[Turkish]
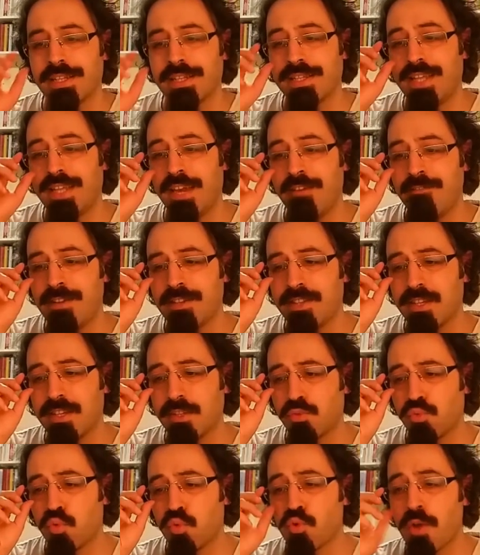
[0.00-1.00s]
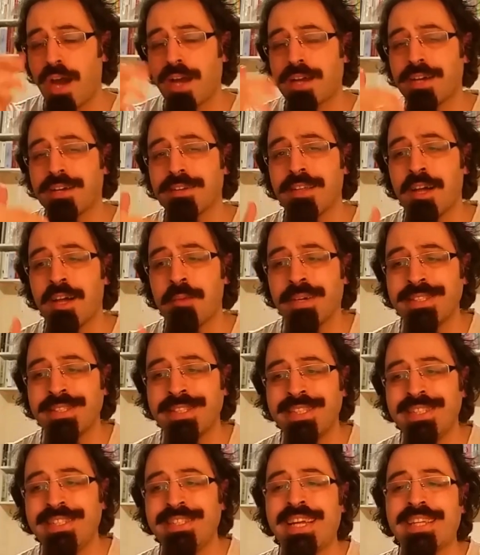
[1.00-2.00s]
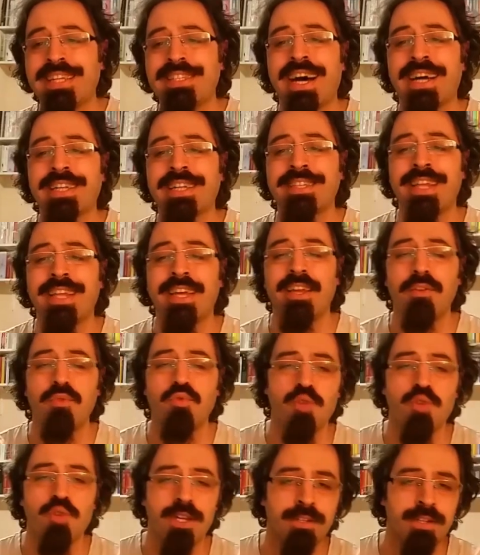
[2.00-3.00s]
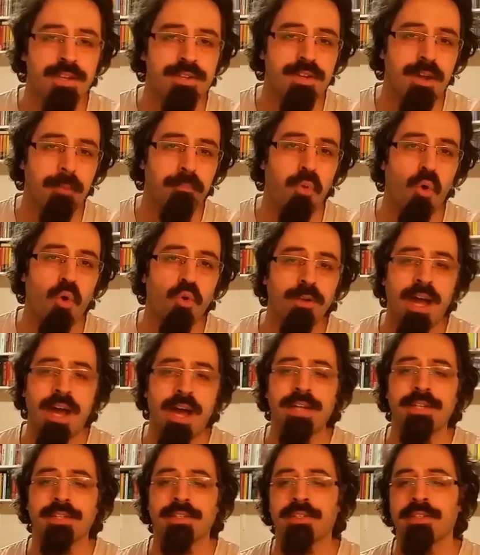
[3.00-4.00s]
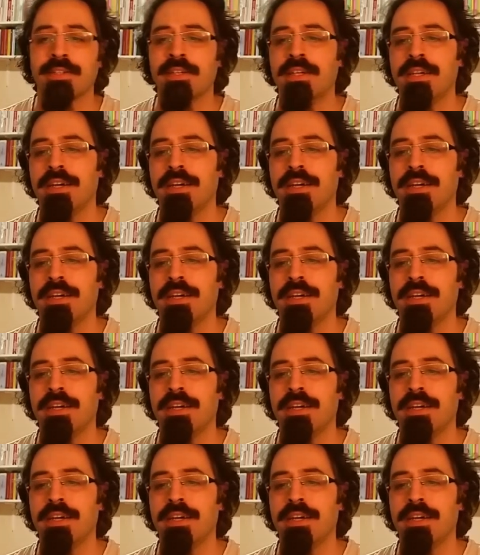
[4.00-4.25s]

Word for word: devlete duraklamanın nedenleri üzerine raporlar